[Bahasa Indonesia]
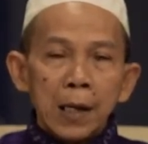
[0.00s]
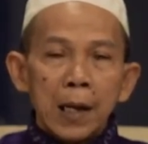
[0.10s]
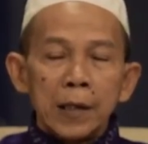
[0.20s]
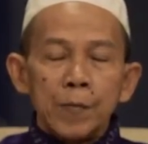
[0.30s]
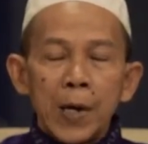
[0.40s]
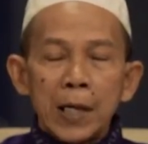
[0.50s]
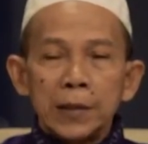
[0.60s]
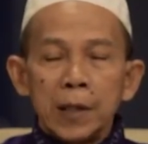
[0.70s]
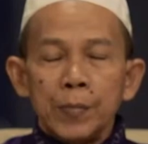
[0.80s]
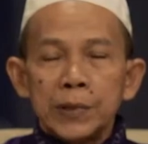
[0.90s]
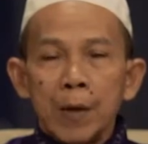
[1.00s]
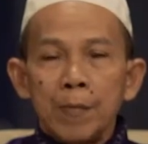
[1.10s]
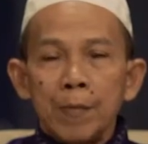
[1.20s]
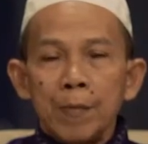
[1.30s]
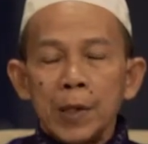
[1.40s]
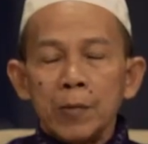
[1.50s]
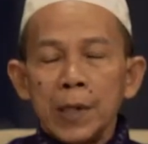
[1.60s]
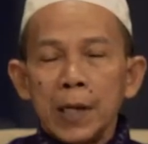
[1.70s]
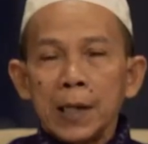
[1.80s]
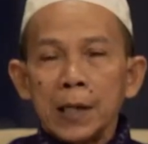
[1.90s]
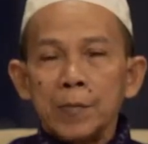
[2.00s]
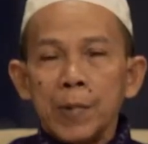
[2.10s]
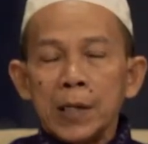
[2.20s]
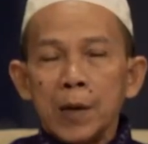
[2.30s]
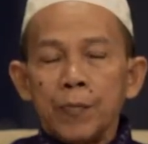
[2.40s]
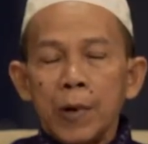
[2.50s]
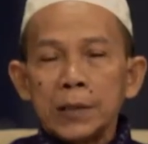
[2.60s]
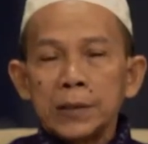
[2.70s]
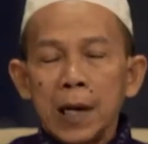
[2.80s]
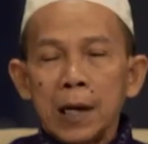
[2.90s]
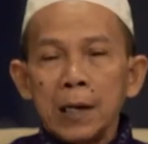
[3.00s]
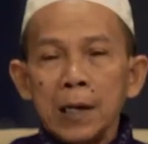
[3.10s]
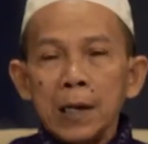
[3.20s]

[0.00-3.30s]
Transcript: Lahir batin bisa menunaikan ibadah puasa,